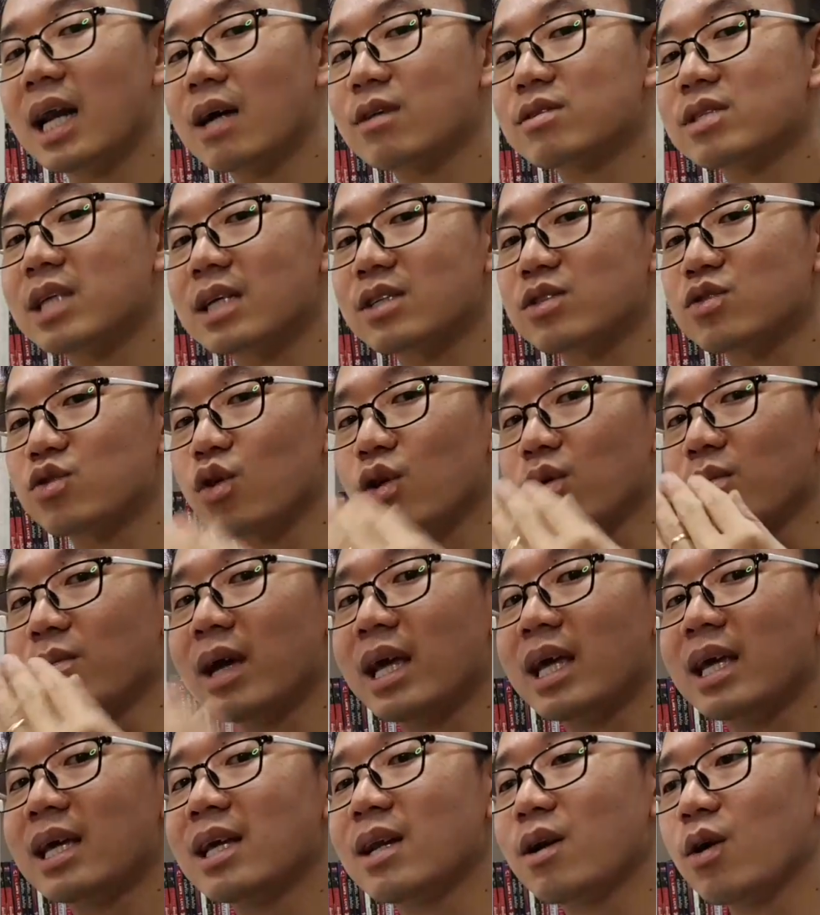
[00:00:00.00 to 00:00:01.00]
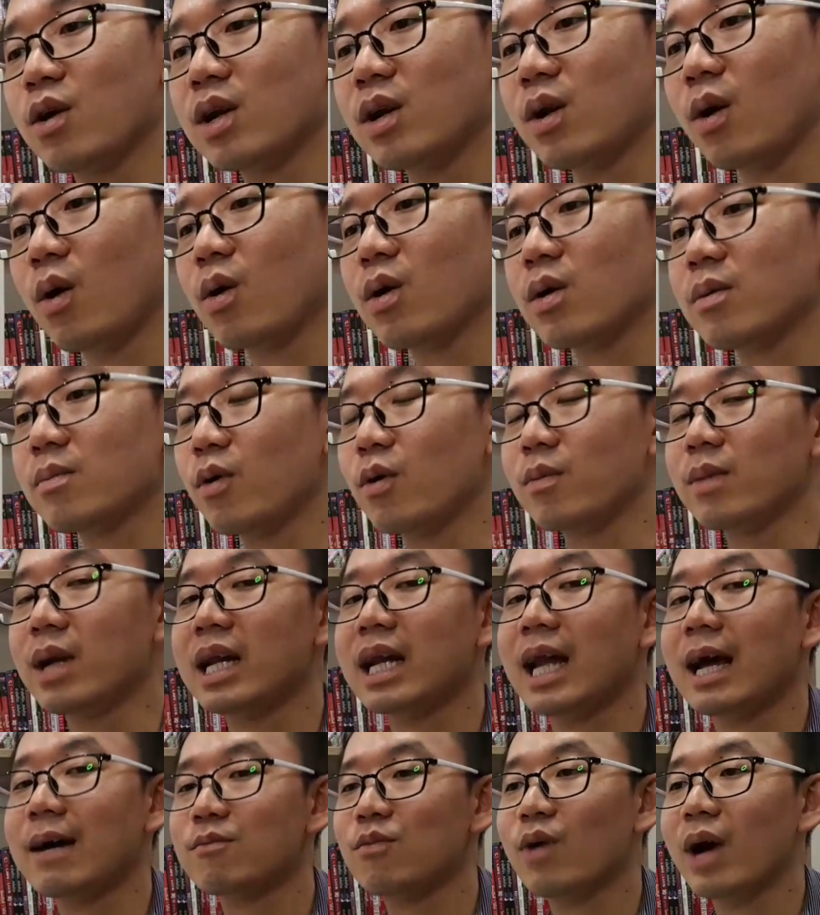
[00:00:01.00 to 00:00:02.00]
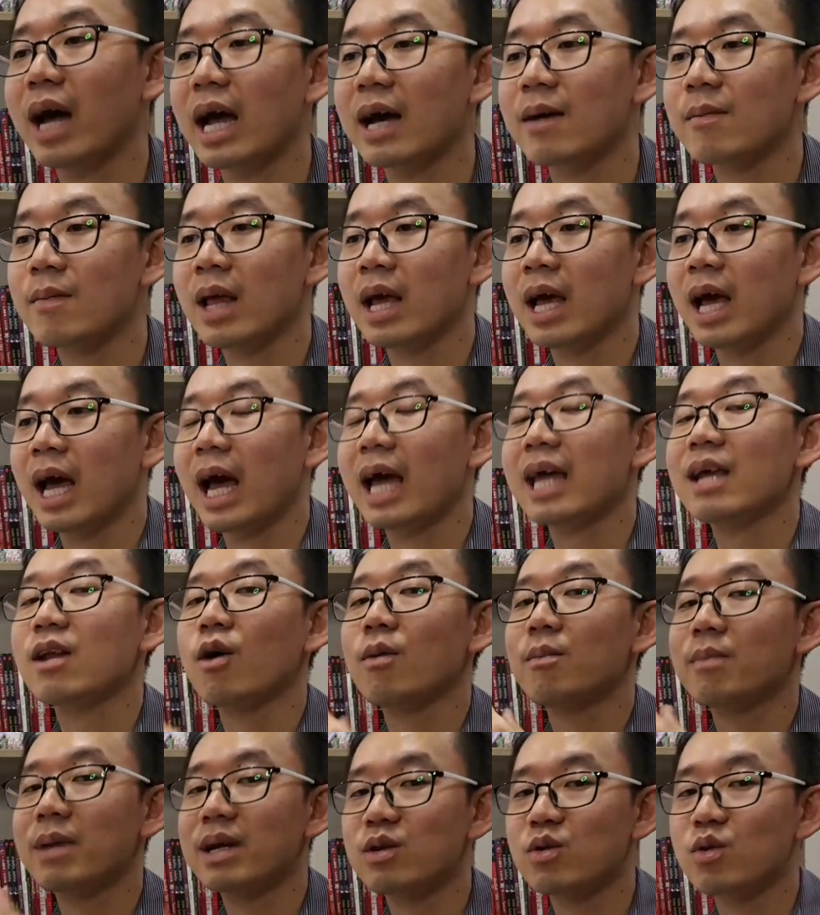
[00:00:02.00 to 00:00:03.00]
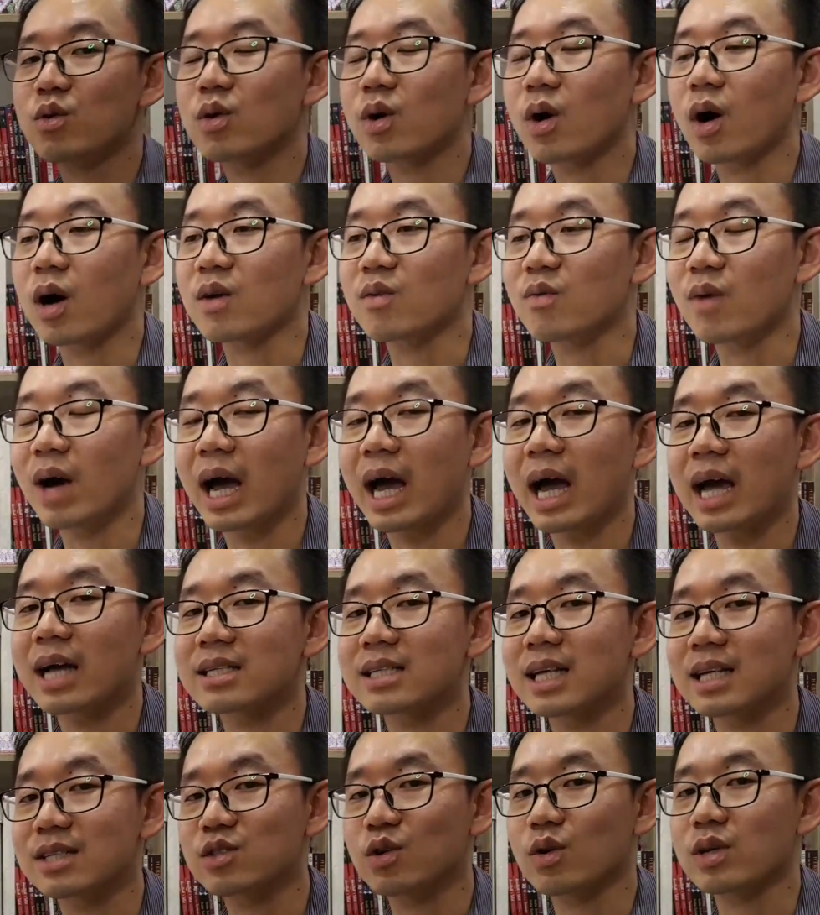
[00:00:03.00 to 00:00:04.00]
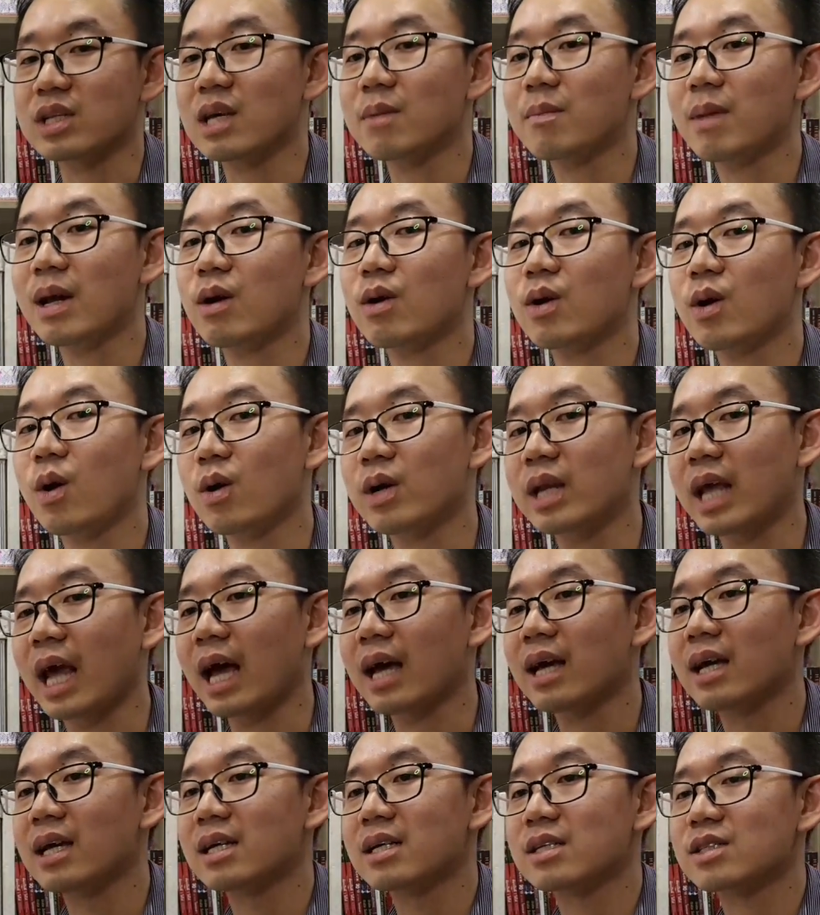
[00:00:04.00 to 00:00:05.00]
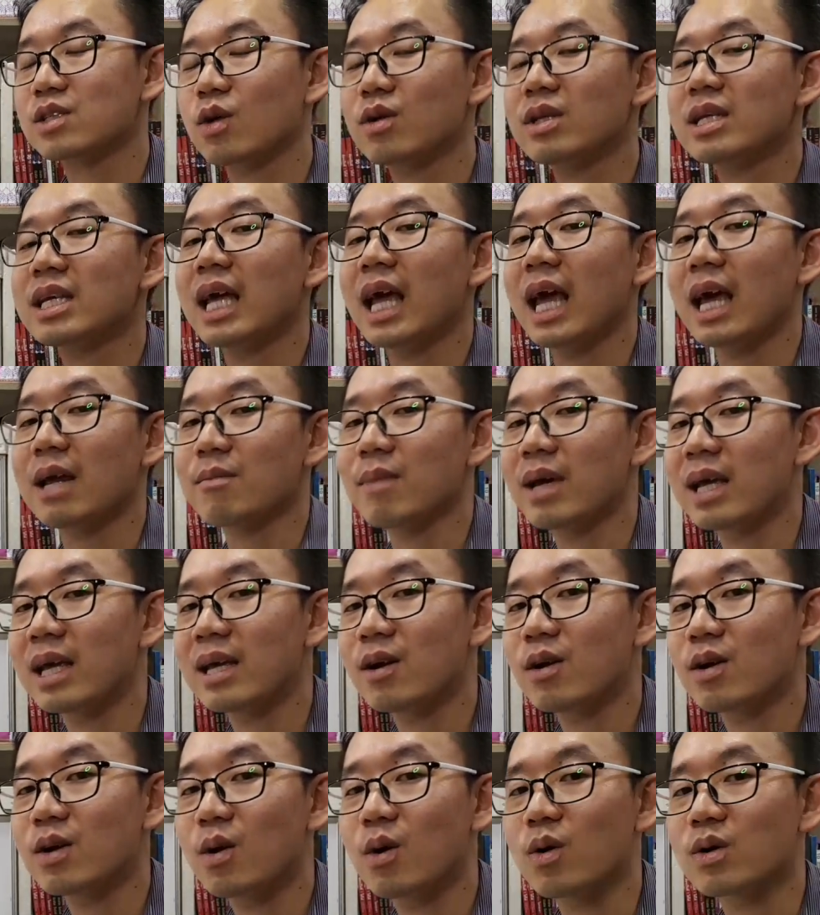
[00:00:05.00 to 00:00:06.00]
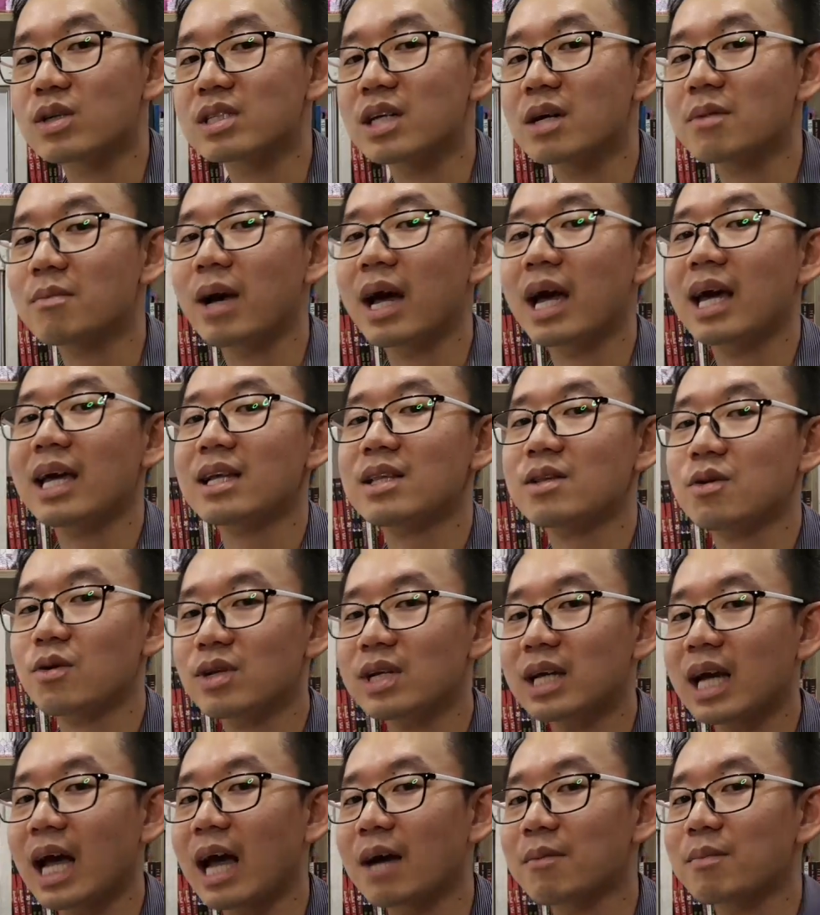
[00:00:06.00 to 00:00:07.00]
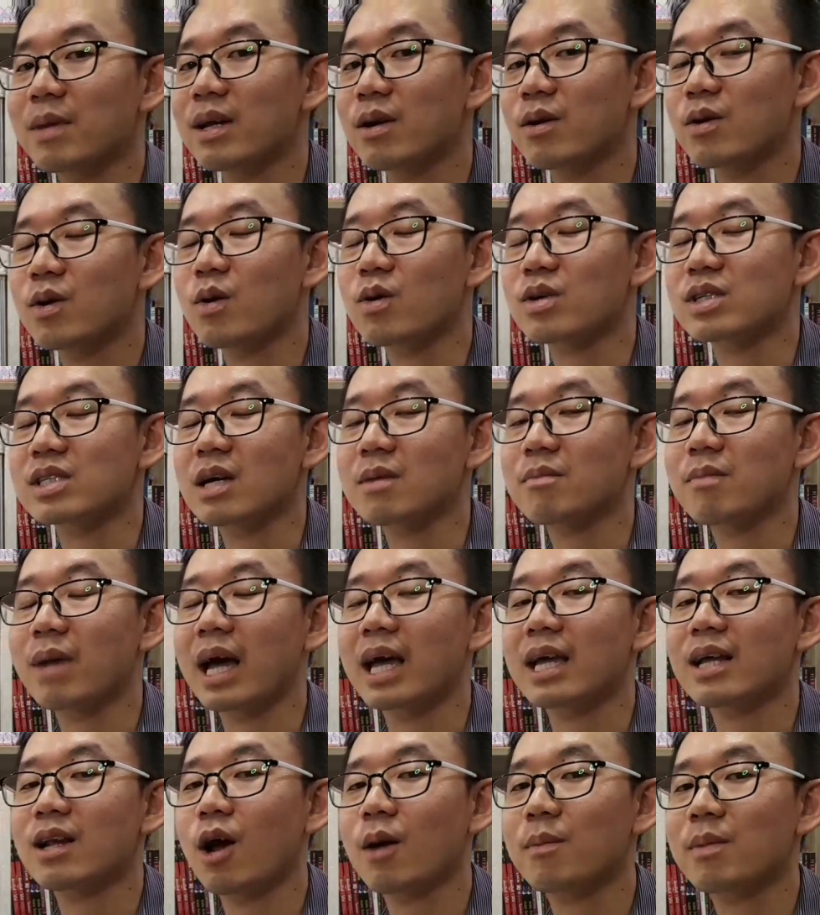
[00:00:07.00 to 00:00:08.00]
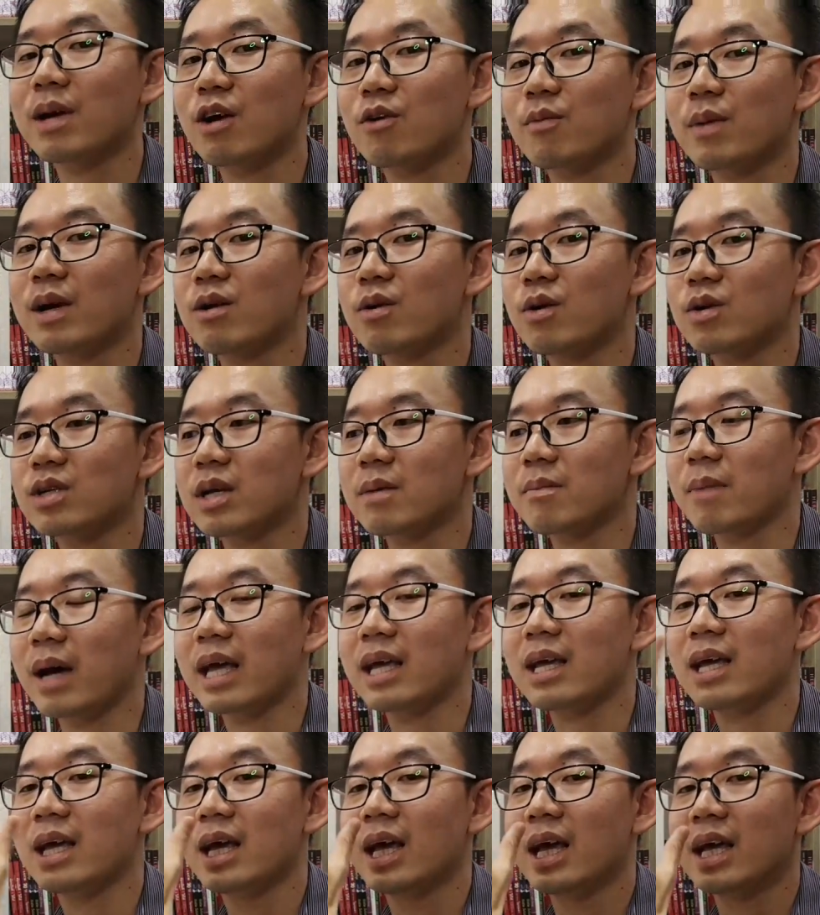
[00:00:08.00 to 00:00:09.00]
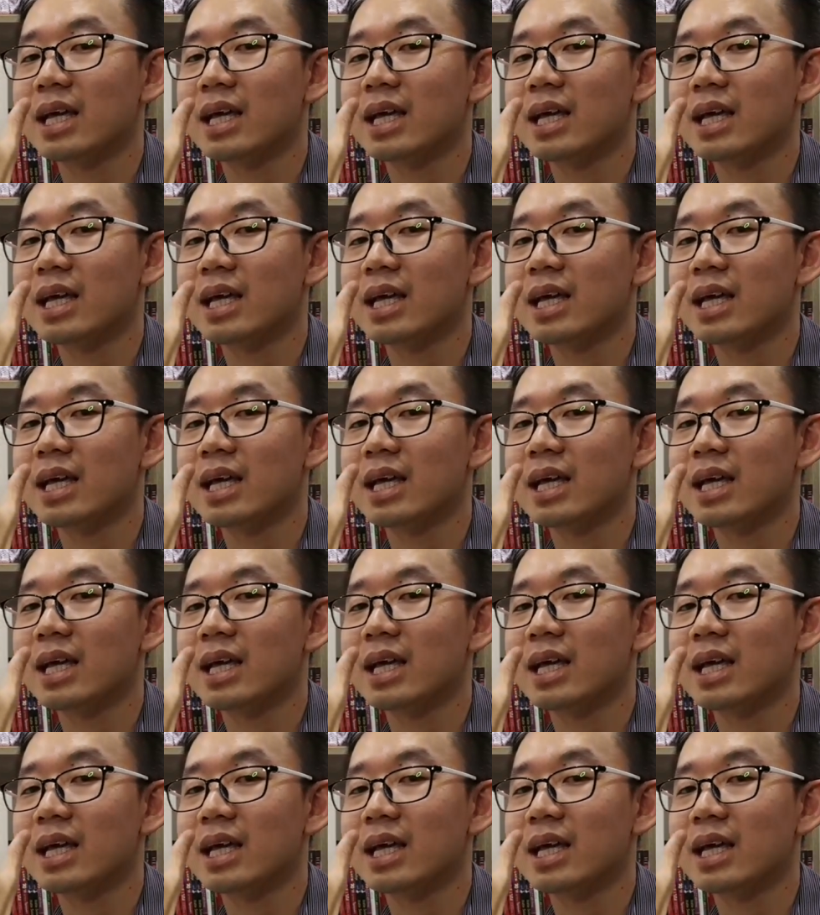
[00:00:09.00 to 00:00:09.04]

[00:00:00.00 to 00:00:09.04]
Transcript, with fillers: เดือนแล้วสัดส่วนไม่ลดลงผมแนะนำว่าให้ลองไปดูก่อนว่าสัดส่วนที่ไม่ลดลงเนี่ยต้นแขนไม่ลดลงใช่ไหมต้นขาไม่ลดลงใช่ไหมรอบเอวไม่ลดลงใช่ไหม